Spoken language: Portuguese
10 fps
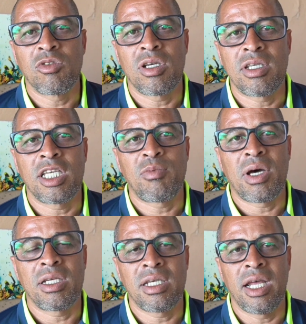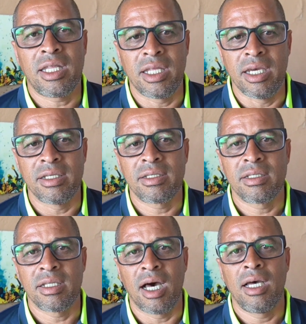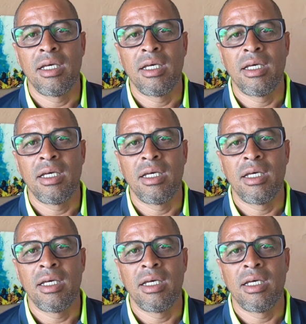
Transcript: o acesso para a Série A3. Tá?